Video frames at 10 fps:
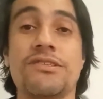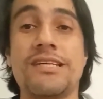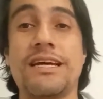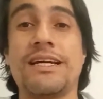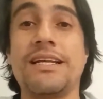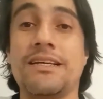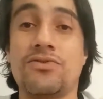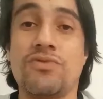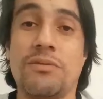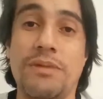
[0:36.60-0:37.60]
você cria
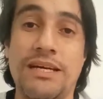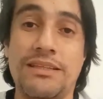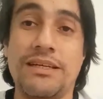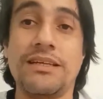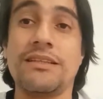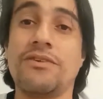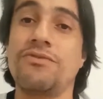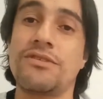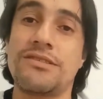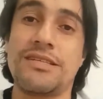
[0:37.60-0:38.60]
a sua meta, então
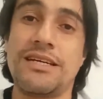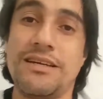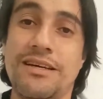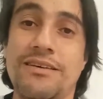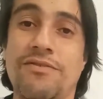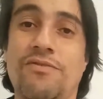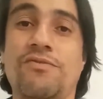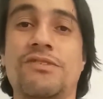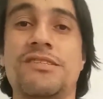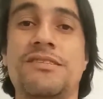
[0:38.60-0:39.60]
você
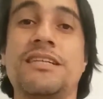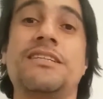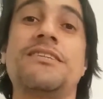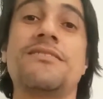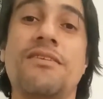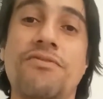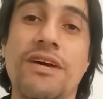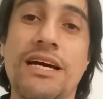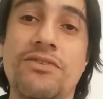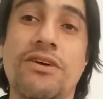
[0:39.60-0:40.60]
se sente
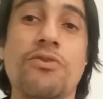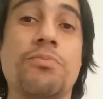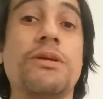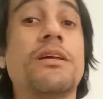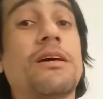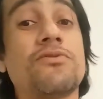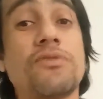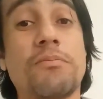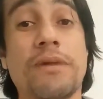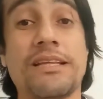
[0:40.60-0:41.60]
desafiado a cumprir a
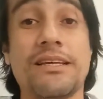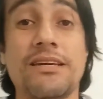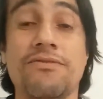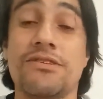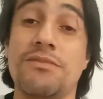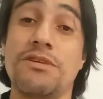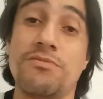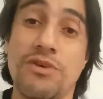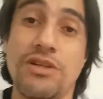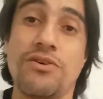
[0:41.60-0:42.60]
sua meta que você
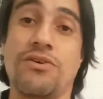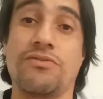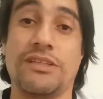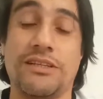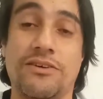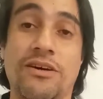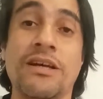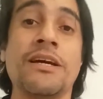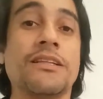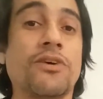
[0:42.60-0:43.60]
mesmo criou, entendeu?
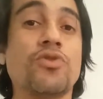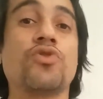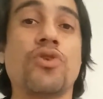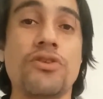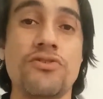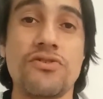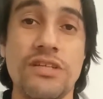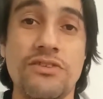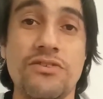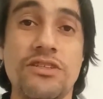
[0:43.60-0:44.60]
Então, todo
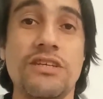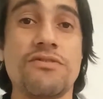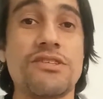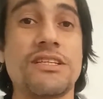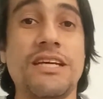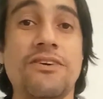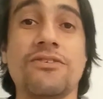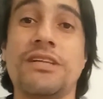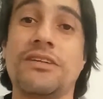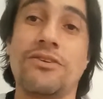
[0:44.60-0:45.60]
santo dia você tem
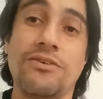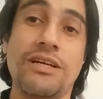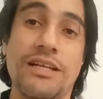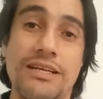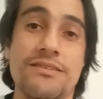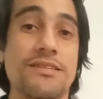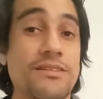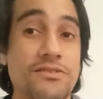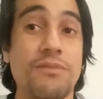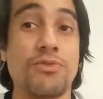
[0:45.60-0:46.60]
contato com o inglês
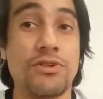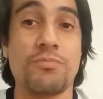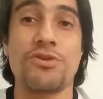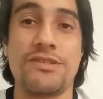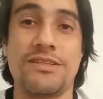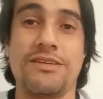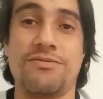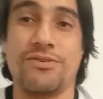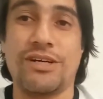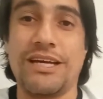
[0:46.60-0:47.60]
e isso é muito
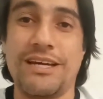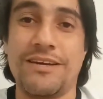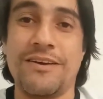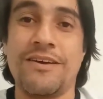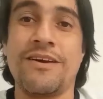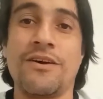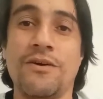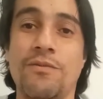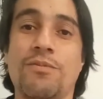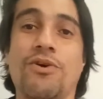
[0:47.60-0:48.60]
positivo, ok?
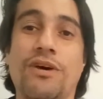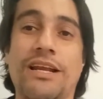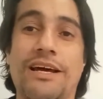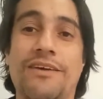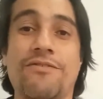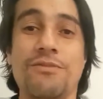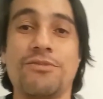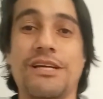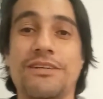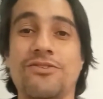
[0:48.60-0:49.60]
Bom, galera,
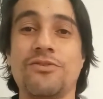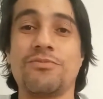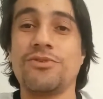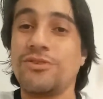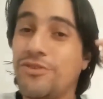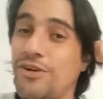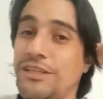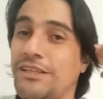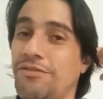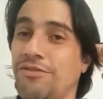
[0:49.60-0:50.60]
vamos lá, todo mundo no
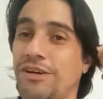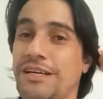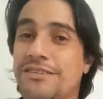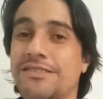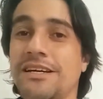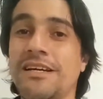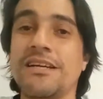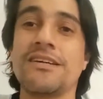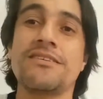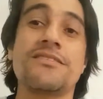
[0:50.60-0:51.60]
Rota da Fluência.